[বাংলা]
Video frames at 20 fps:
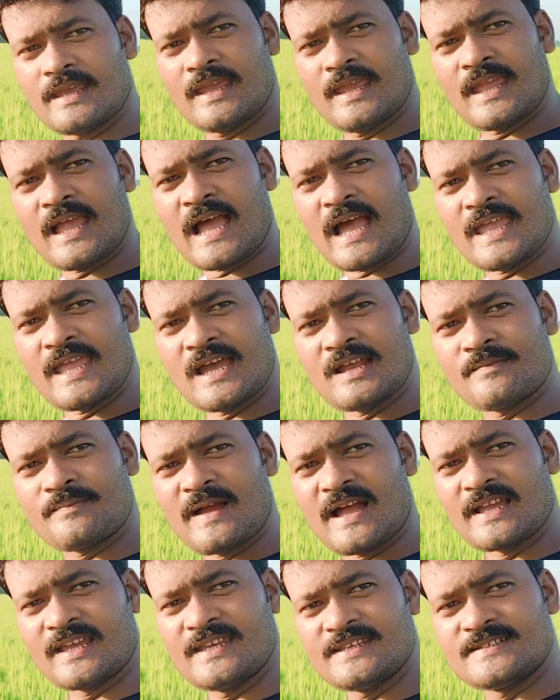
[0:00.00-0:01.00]
এই আয়ান
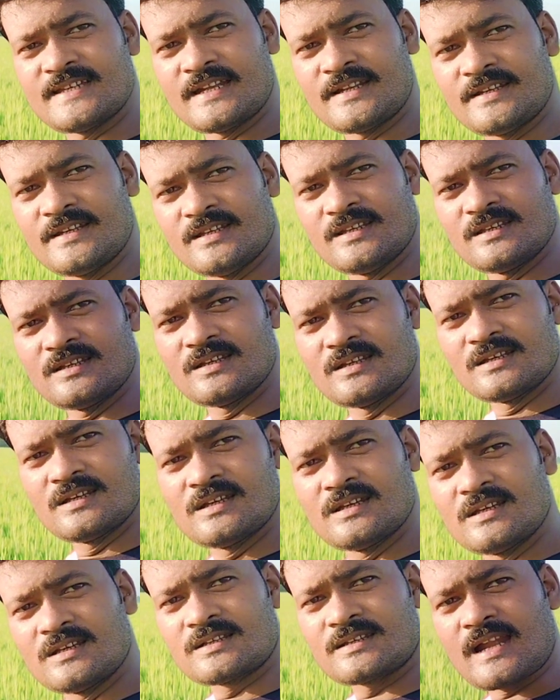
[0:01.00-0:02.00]
ফাঙ্গিসাইডটি
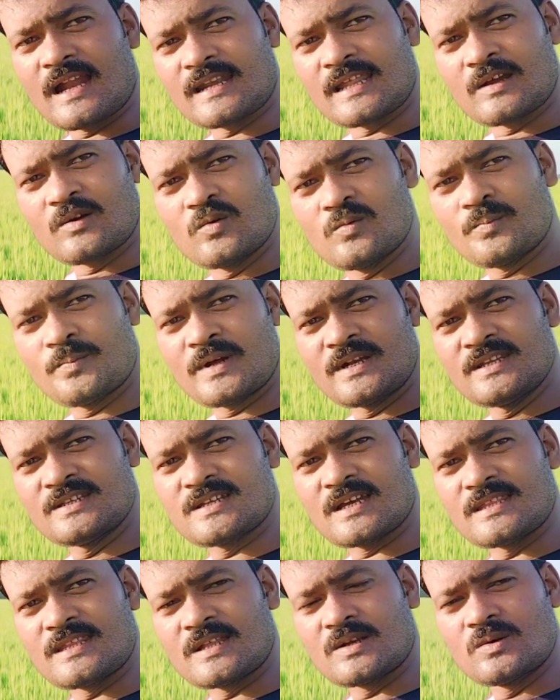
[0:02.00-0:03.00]
টাটা কোম্পানি
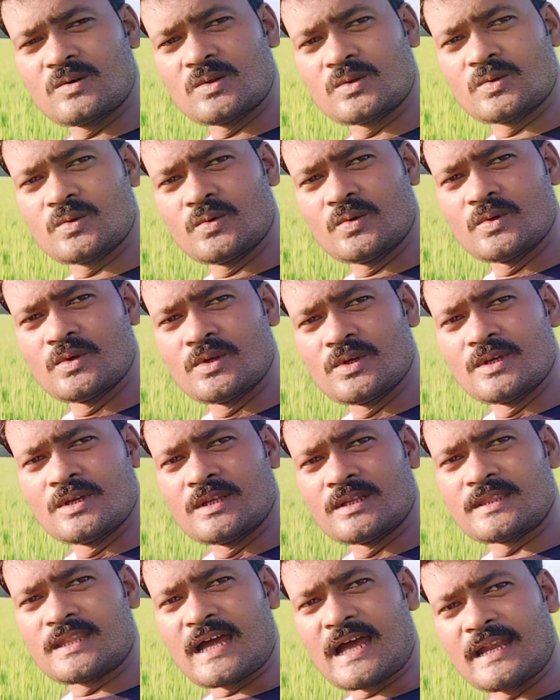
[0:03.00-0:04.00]
সাধারণত
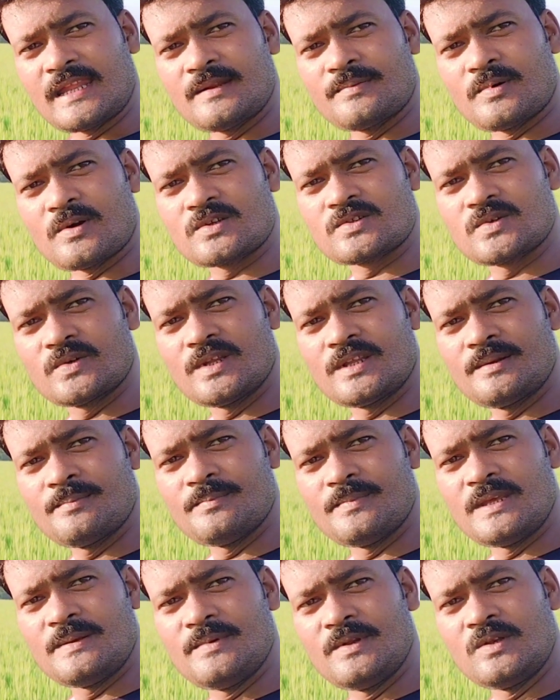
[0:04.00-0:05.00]
ধানের ফসলের
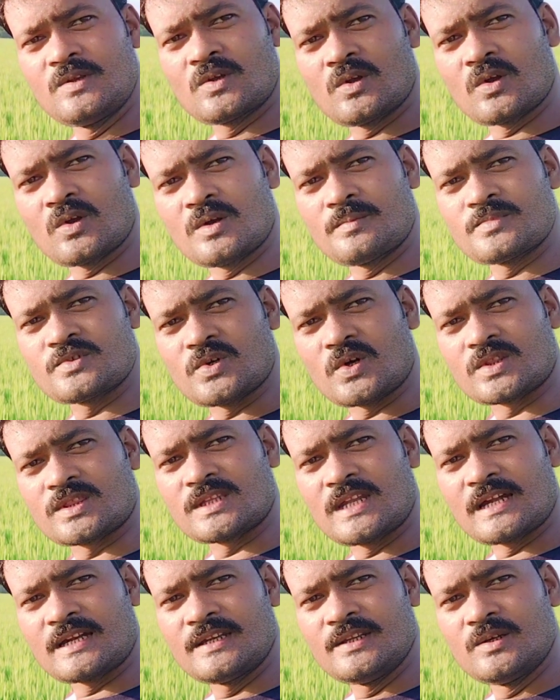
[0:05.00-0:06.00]
বিভিন্ন রকম
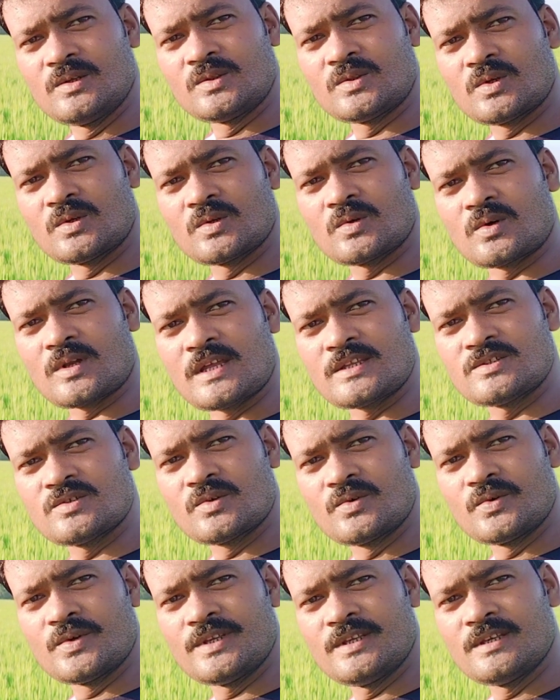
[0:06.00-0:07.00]
ছত্রাক নিয়ন্ত্রণ করার
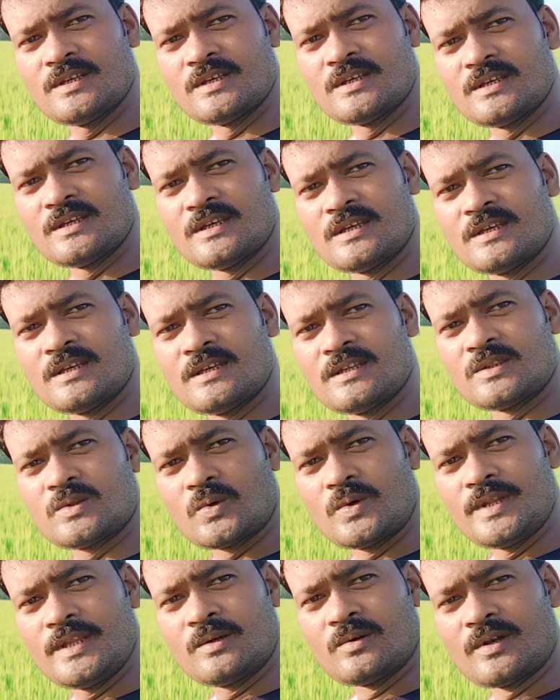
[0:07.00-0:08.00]
জন্যই
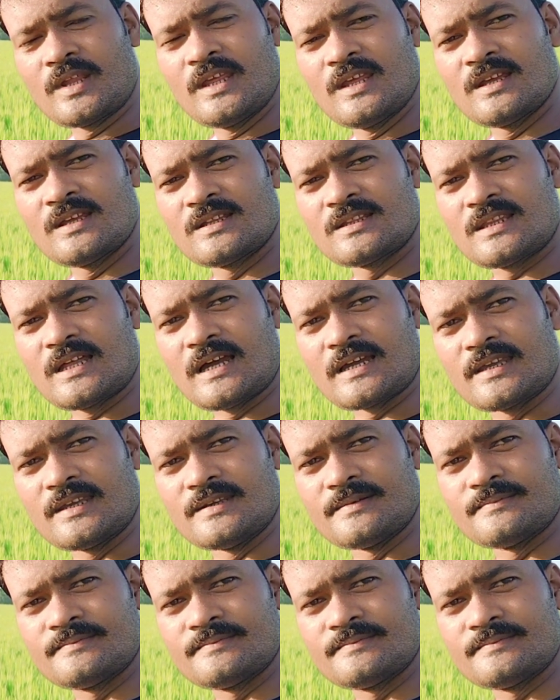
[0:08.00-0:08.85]
তৈরি করে থাকে